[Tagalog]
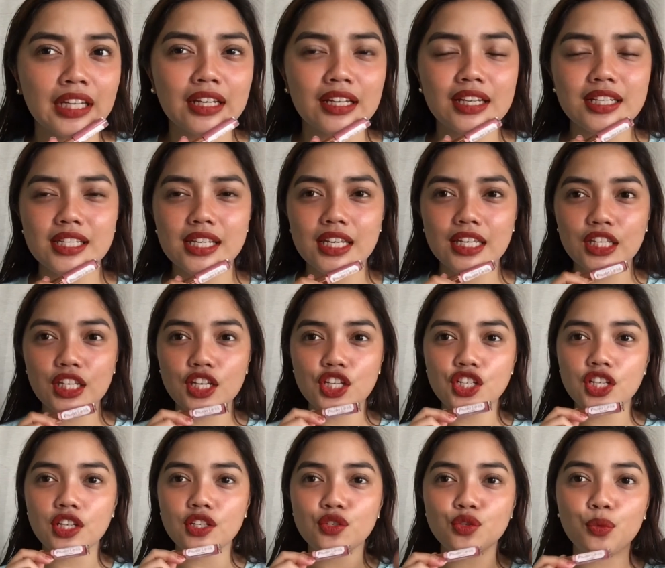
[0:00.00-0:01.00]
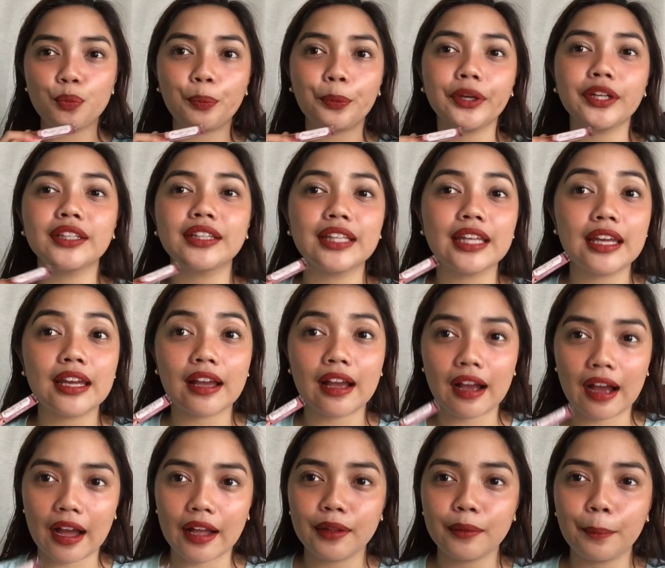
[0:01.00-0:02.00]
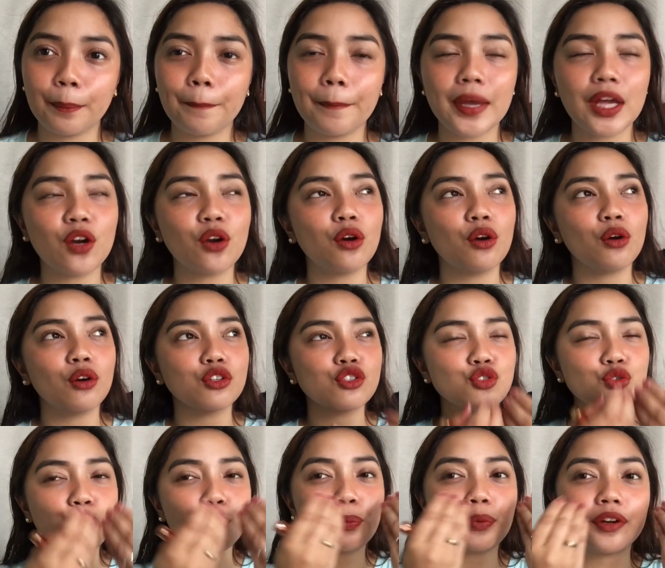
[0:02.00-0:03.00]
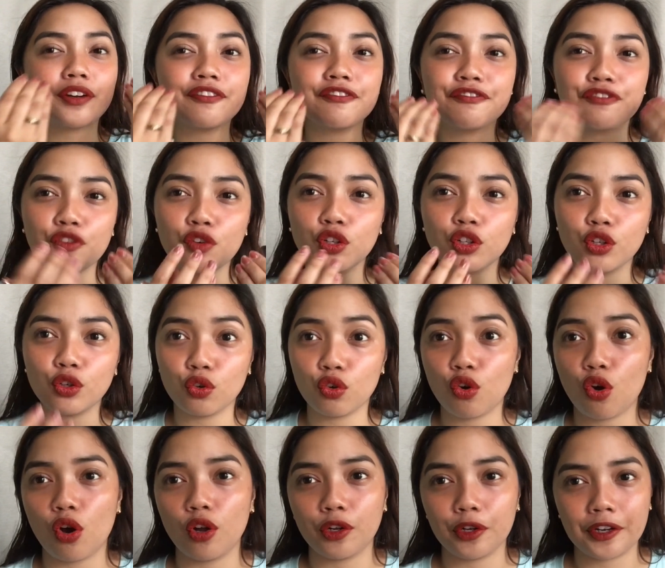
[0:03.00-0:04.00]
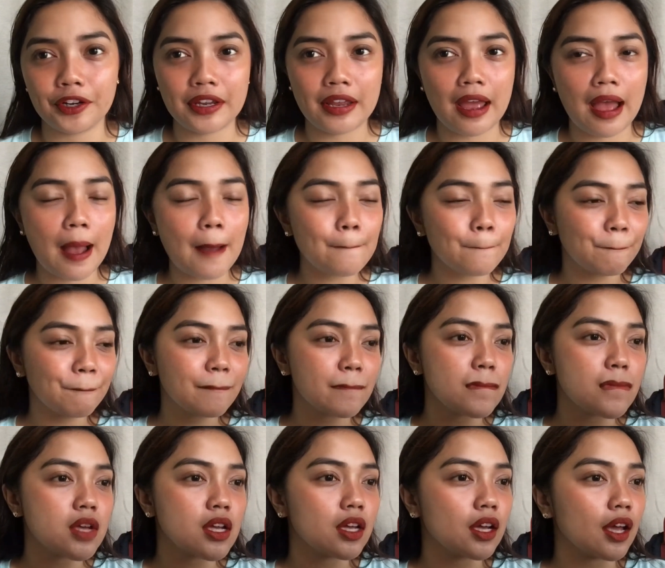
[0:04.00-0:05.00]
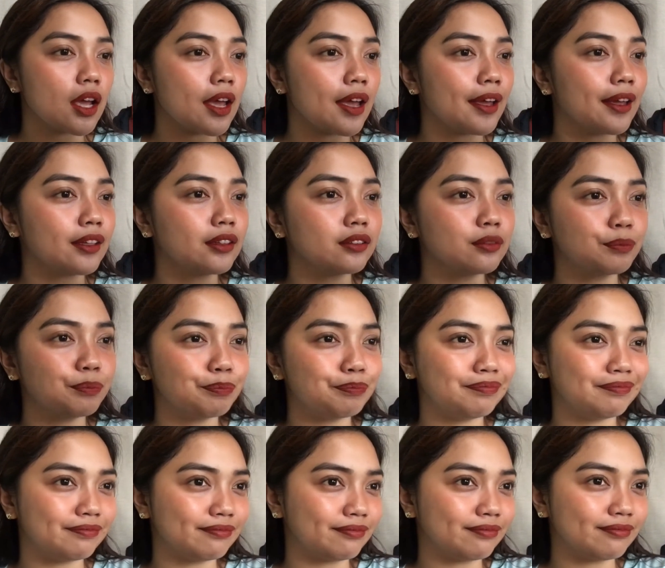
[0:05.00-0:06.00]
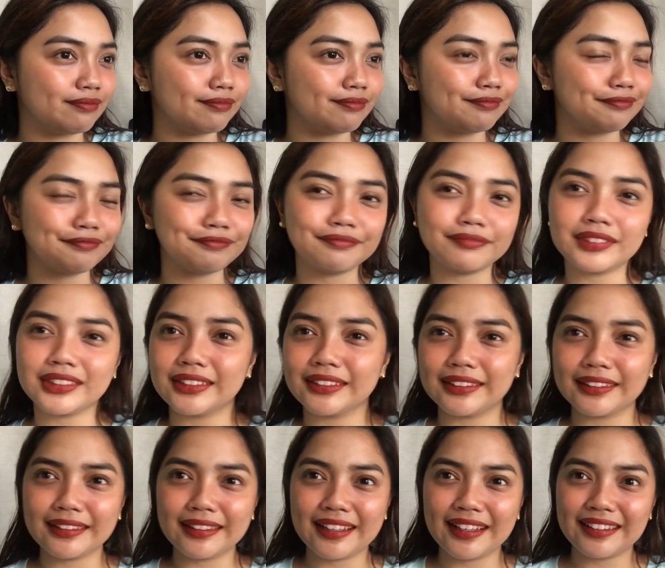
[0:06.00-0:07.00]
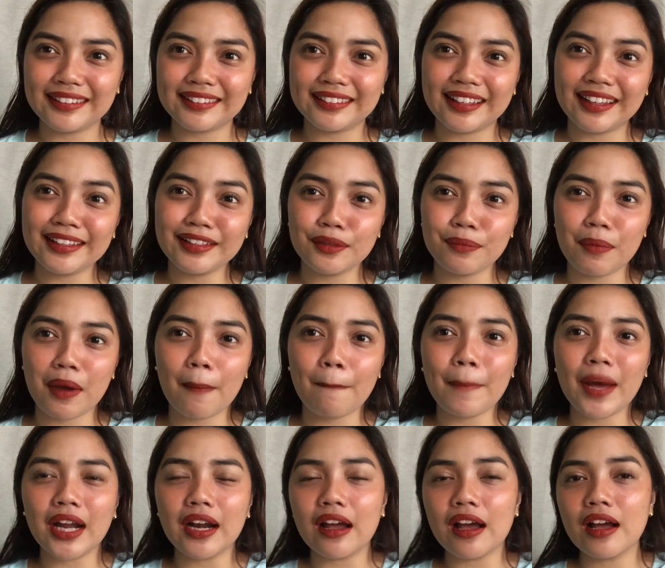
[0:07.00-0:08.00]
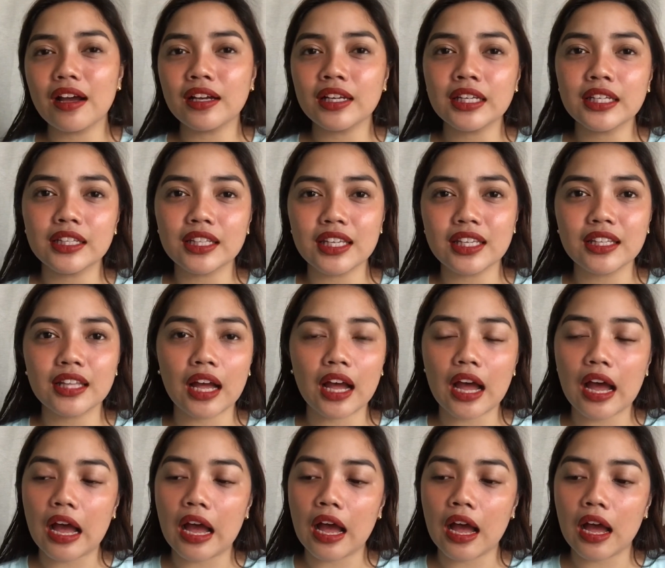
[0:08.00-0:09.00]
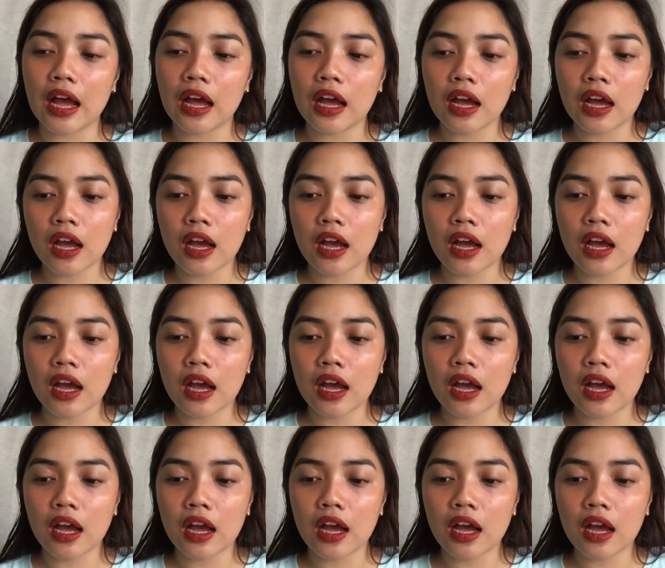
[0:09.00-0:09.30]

Kasi hindi siya super tingkad, pero super full yung color niya. And, ang ganda, ba diba? Para kang hindi naka